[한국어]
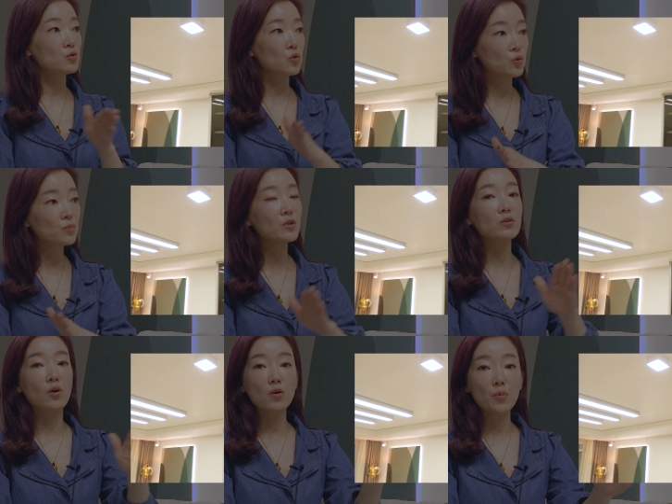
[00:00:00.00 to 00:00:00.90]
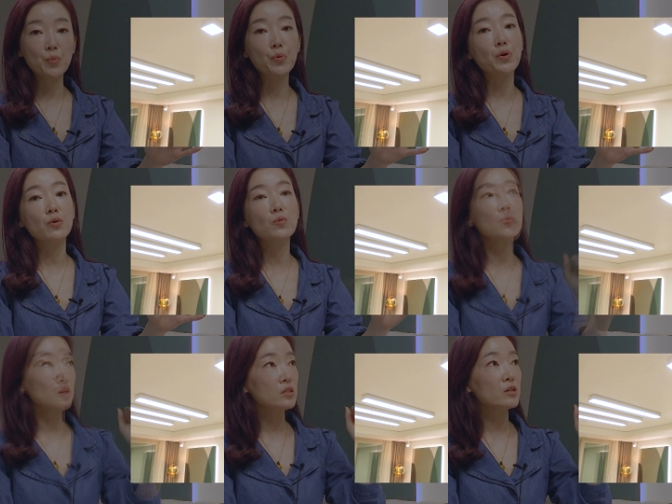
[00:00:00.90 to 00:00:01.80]
조금 더 넓어 보이고
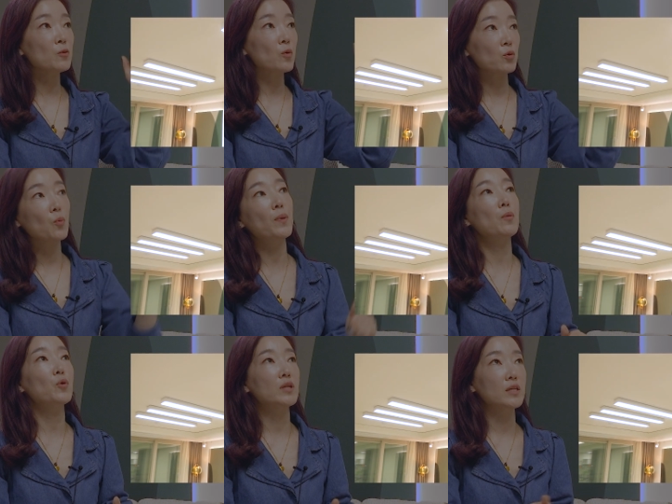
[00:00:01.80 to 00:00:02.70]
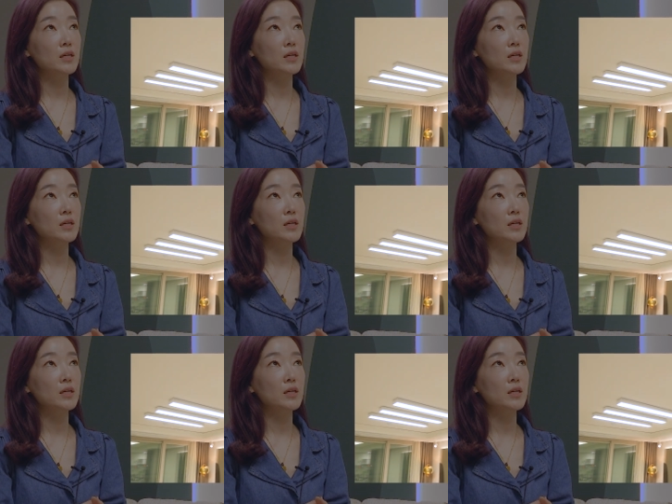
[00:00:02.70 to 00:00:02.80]
천장고가 높아 보이는